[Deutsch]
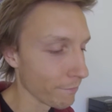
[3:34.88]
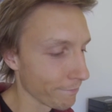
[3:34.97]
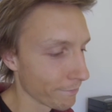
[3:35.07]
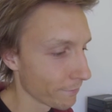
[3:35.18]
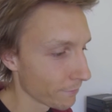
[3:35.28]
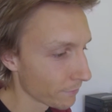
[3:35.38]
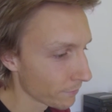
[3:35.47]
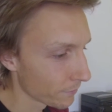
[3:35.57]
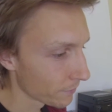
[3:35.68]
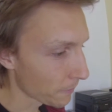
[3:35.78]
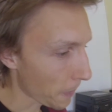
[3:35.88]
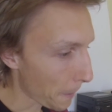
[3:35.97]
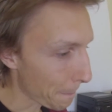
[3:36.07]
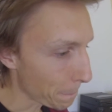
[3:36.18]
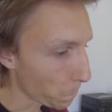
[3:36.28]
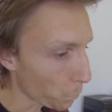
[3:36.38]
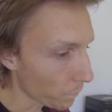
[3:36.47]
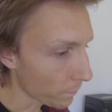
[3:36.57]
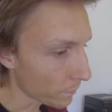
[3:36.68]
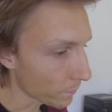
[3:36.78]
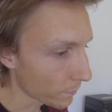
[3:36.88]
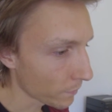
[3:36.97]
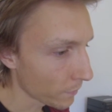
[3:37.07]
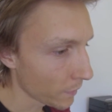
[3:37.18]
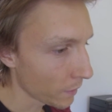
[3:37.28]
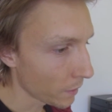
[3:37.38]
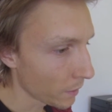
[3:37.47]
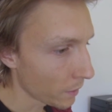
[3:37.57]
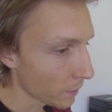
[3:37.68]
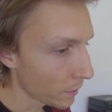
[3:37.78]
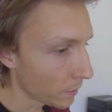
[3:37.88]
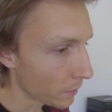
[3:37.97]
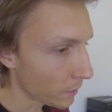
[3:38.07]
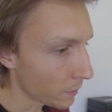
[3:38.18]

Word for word: Gut, ich habe jetzt Vorname, Nachname und E-Mail-Adresse angegeben und.